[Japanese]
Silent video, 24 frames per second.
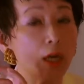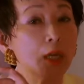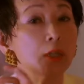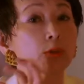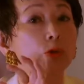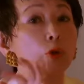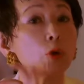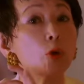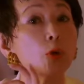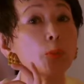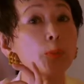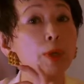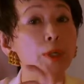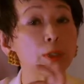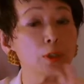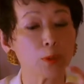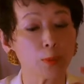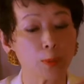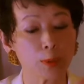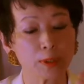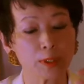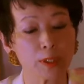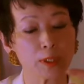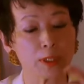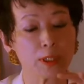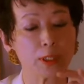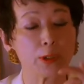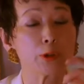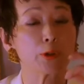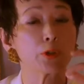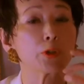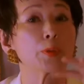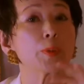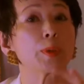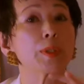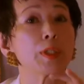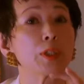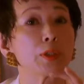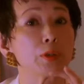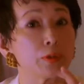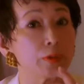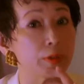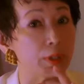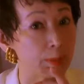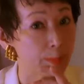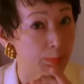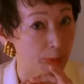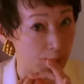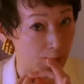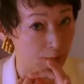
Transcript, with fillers: 透明のマネキアを爪に塗っていまし